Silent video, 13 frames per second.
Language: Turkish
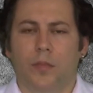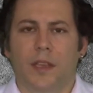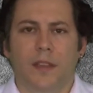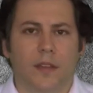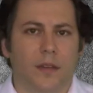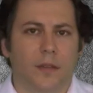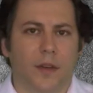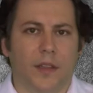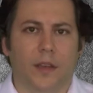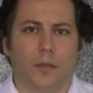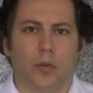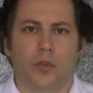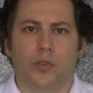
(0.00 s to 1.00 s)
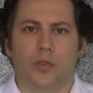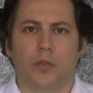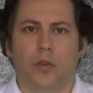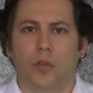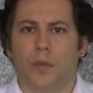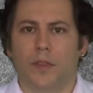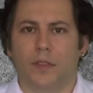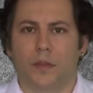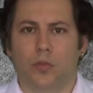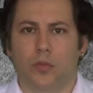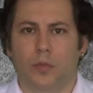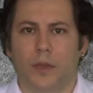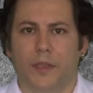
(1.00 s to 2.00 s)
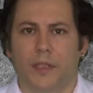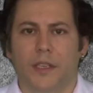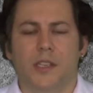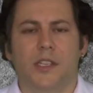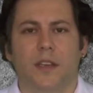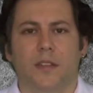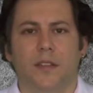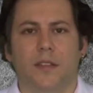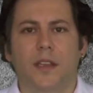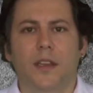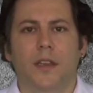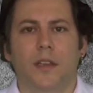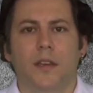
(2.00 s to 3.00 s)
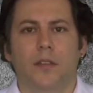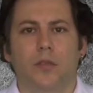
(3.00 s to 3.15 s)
yeteri kadar boşluk olmazsa bu rulmanların içerisinde